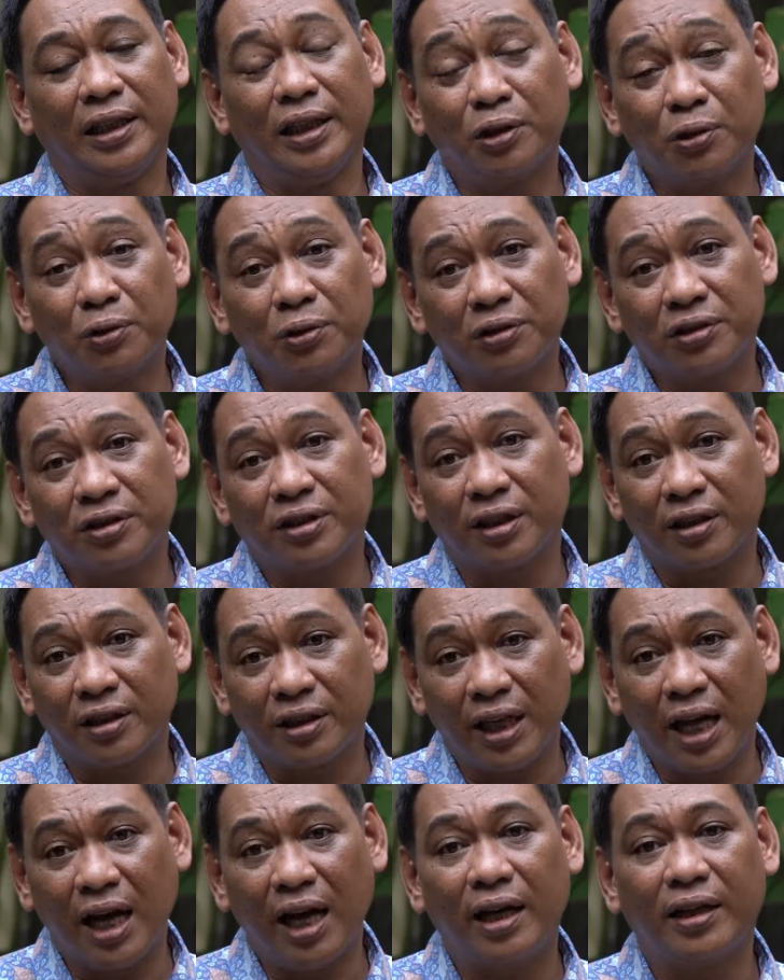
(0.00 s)
ikut
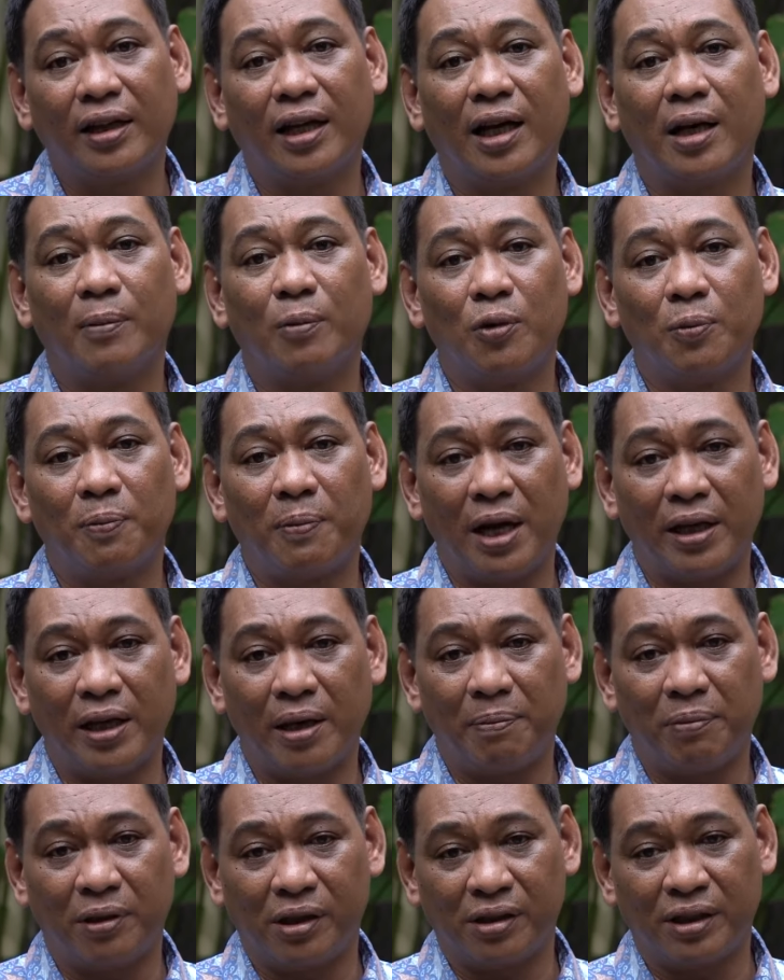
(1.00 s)
serta dalam
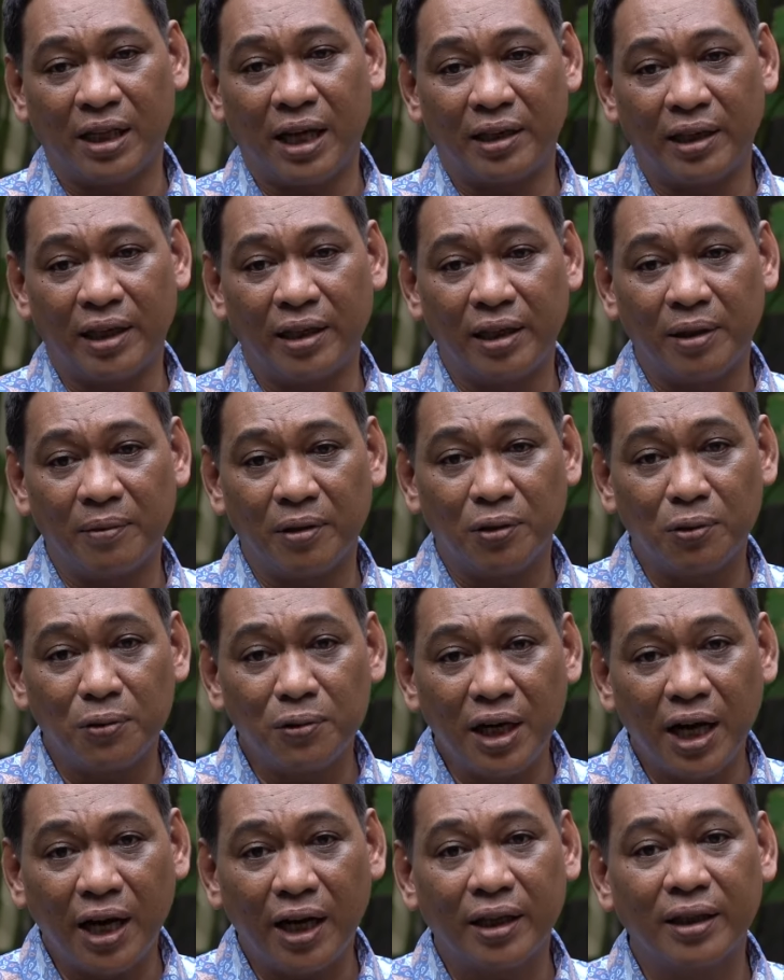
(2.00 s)
upaya pelestarian
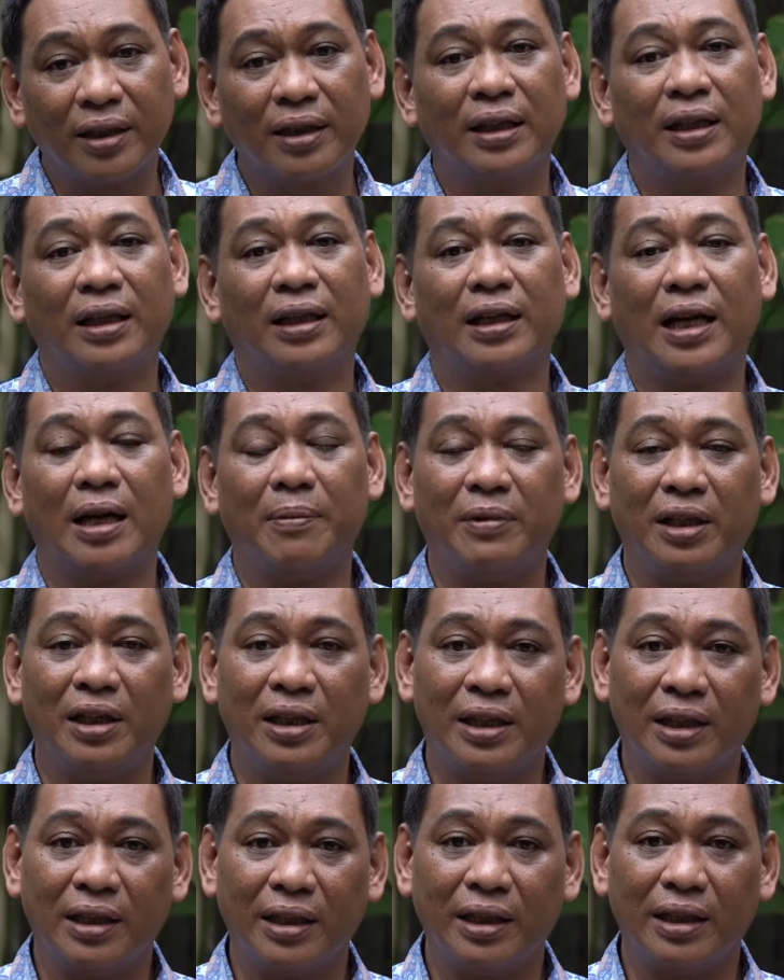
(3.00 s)
lingkungan. Kami
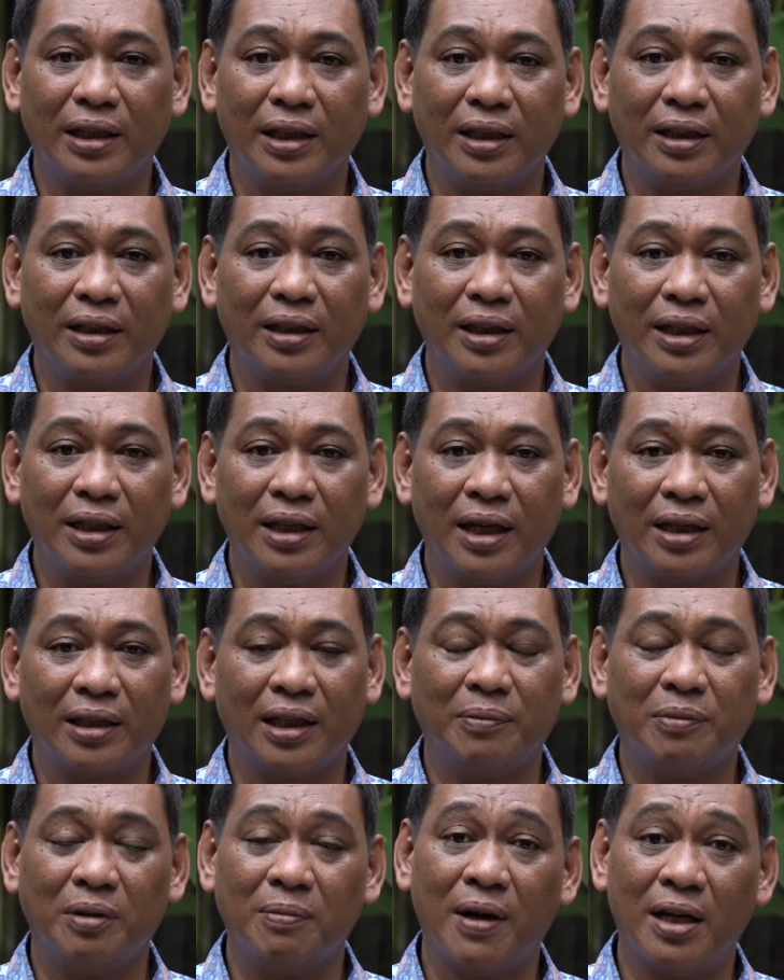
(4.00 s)
ingin lihat
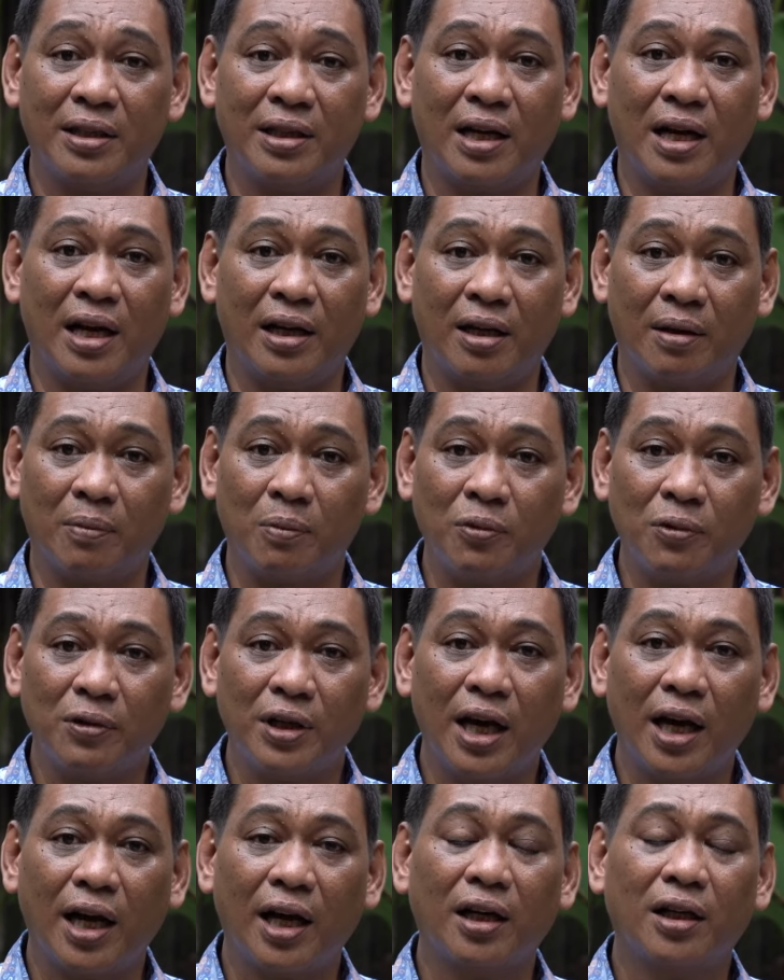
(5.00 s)
lebih banyak anak
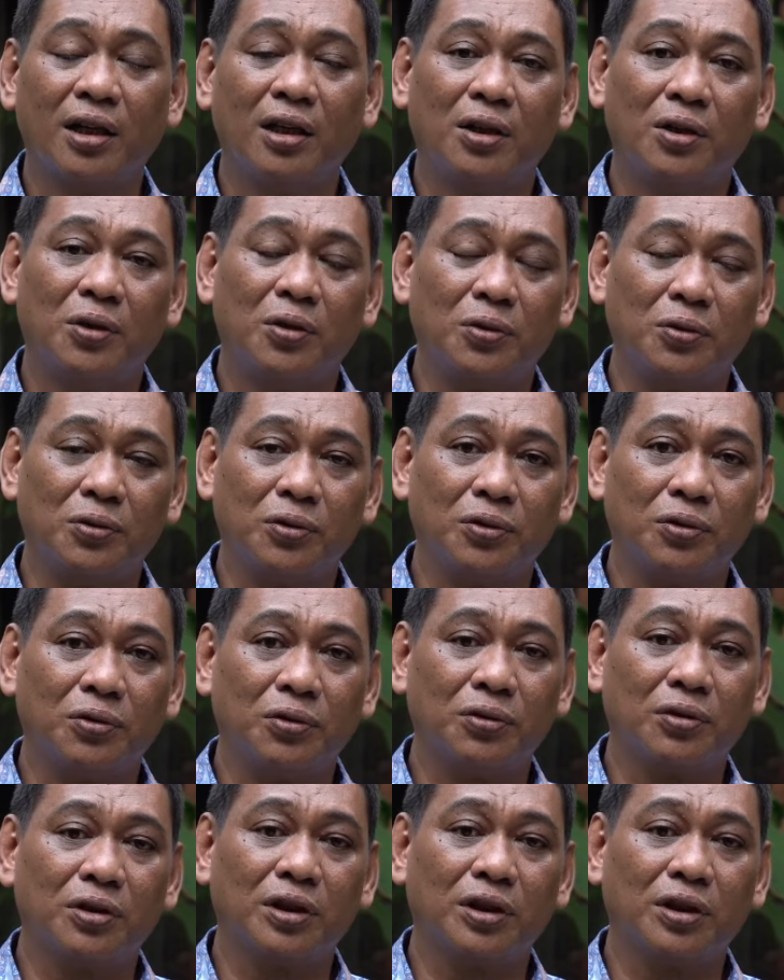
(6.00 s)
muda untuk